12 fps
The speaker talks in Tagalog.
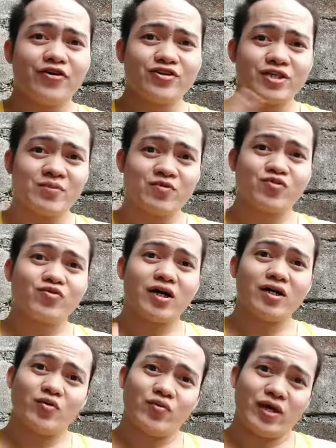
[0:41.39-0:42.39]
first time ko
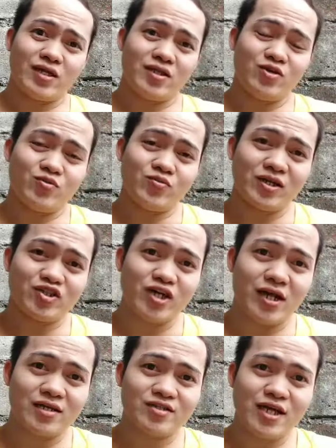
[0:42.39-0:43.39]
itong gagawin yung
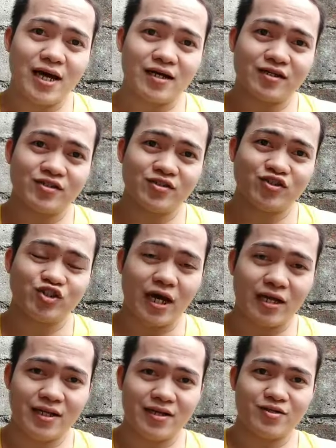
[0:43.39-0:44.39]
challenge sa aking
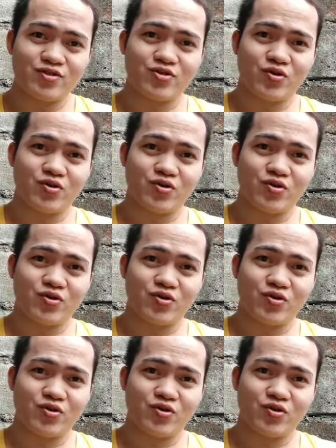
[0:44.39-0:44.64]
channel.